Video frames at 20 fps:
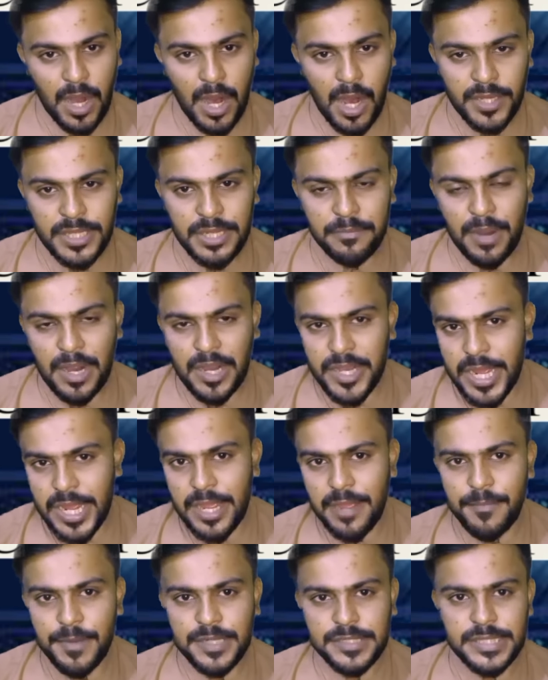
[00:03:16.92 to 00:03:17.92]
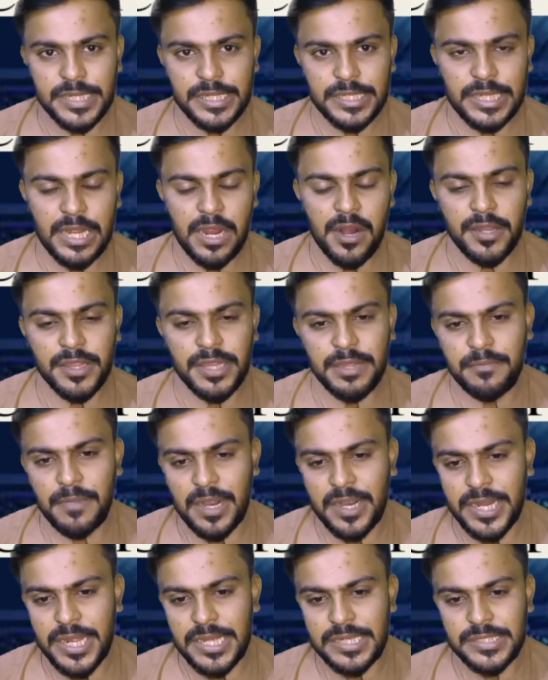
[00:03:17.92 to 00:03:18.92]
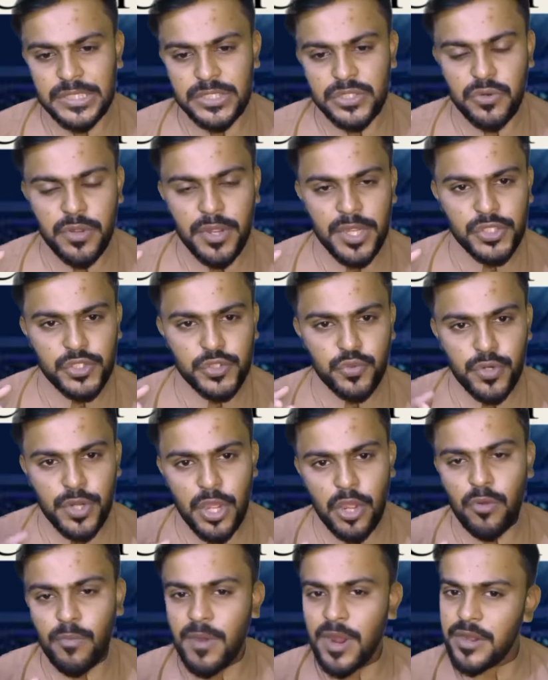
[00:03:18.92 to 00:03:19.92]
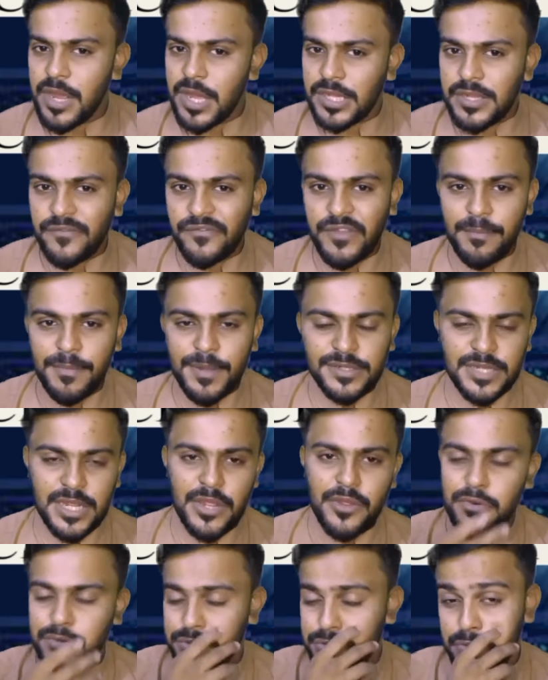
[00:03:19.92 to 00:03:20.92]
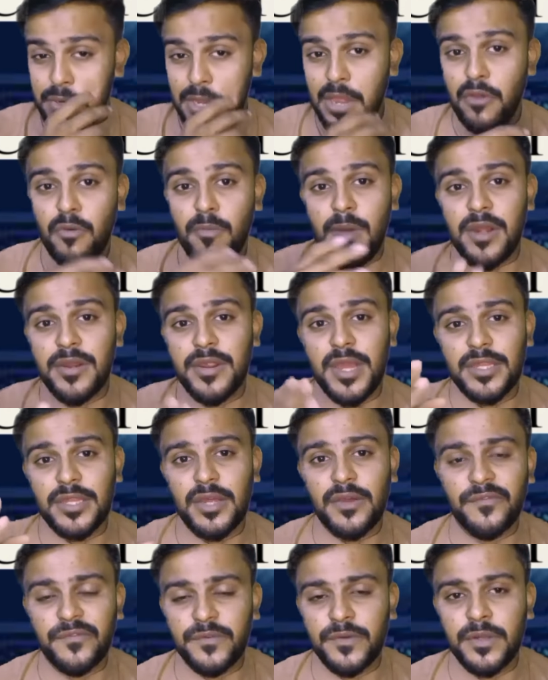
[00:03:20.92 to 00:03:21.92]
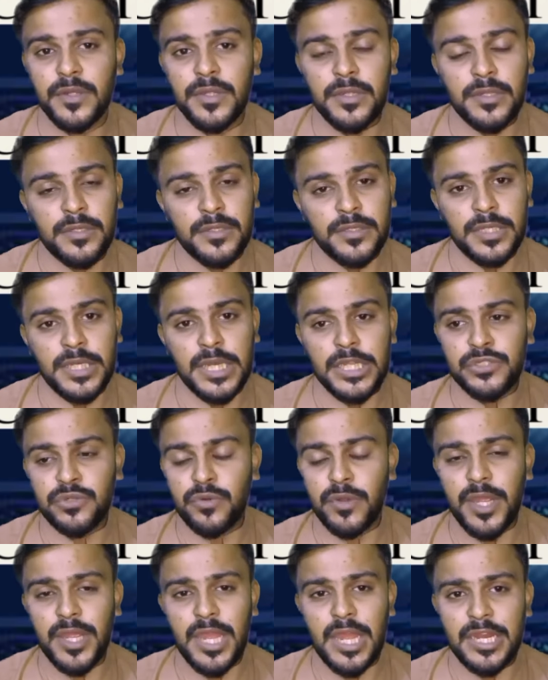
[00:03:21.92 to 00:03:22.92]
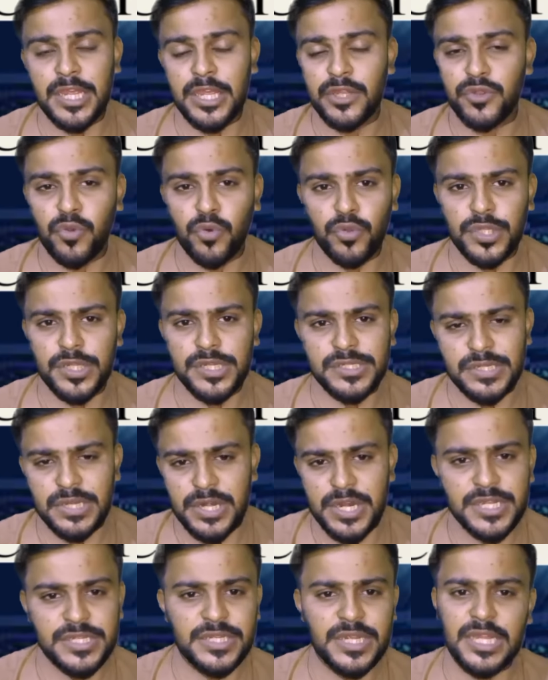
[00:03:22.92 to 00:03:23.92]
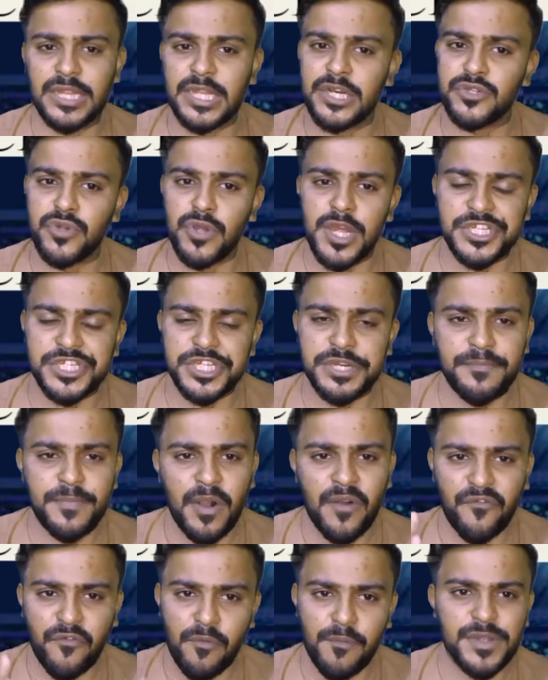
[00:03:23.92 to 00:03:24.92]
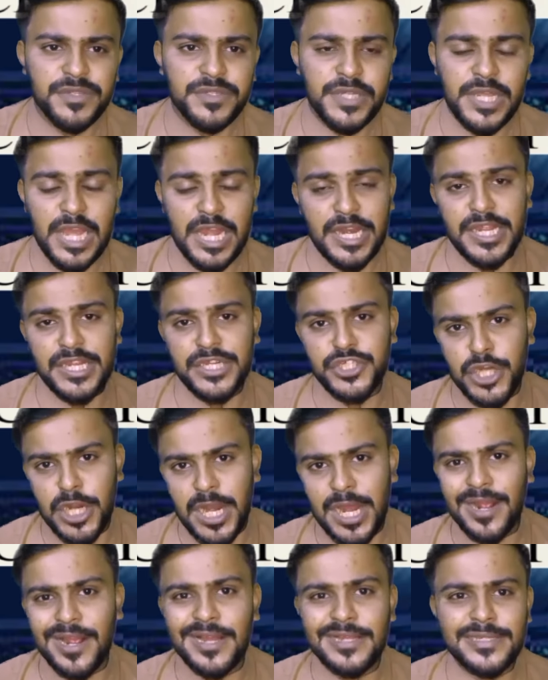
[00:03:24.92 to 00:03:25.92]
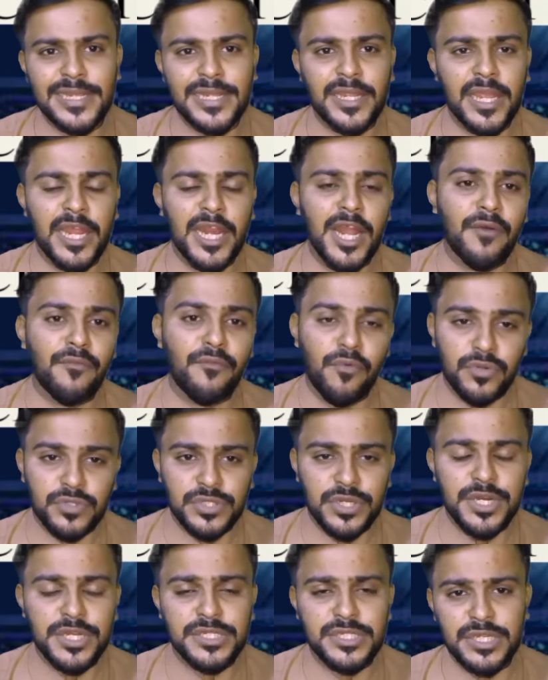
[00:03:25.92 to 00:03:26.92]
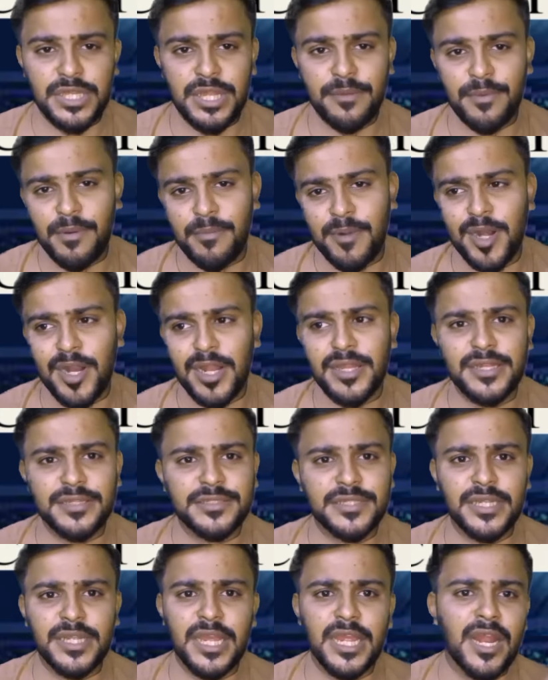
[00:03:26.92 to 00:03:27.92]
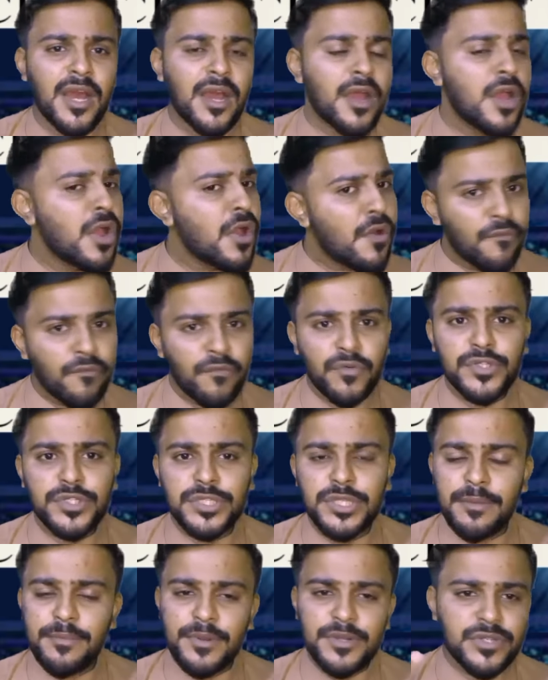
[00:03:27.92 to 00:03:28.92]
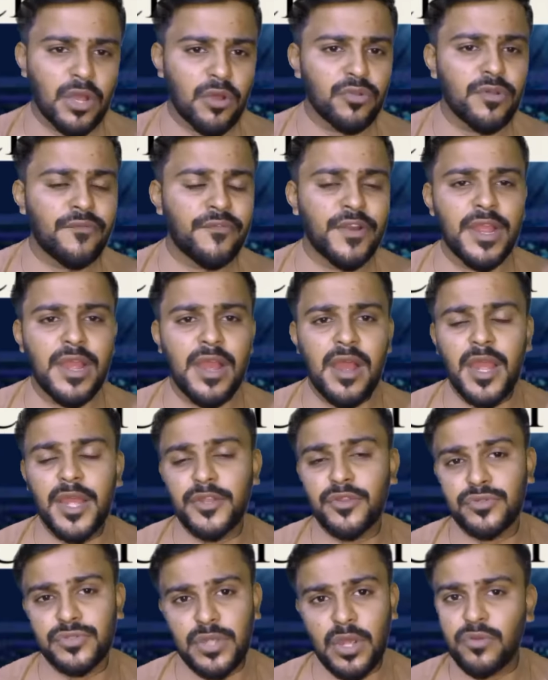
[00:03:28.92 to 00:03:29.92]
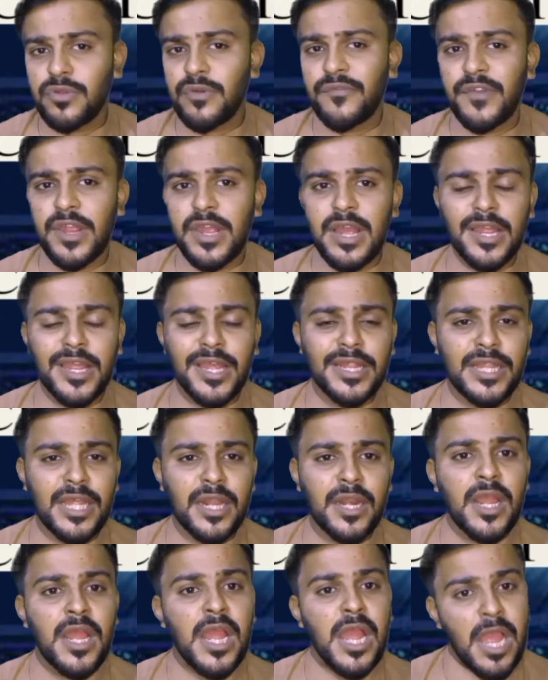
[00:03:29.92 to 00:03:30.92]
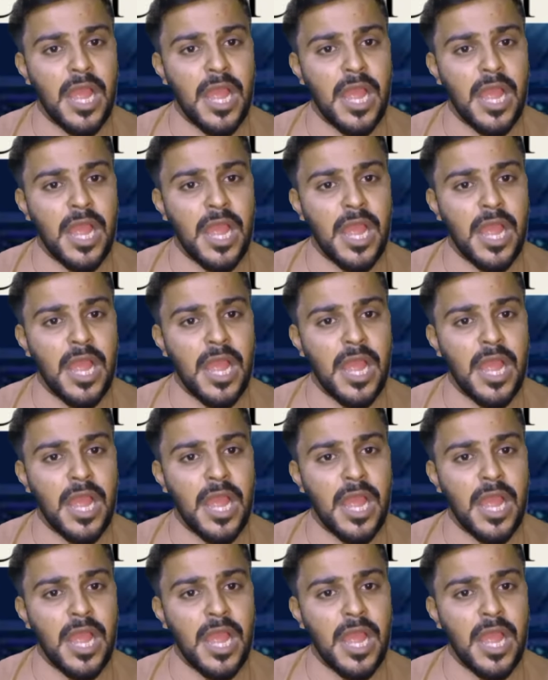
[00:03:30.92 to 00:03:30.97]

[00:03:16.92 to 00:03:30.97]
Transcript: हार्दिक पांड्या के पास गई थी हार्दिक पांड्या से जो है सूर्य कुमार यादव के पास आई और सूर्य कुमार यादव ने जो है यानी कि दो तीन सीरीज के अंदर जो है अच्छी परफॉर्मेंस दी यानी कि श्रीलंका से खेला वो सीरीज जीते फिर बांग्लादेश से खेला वो जीते फिर साउथ अफ्रीका आए तो साउथ अफ्रीका के अंदर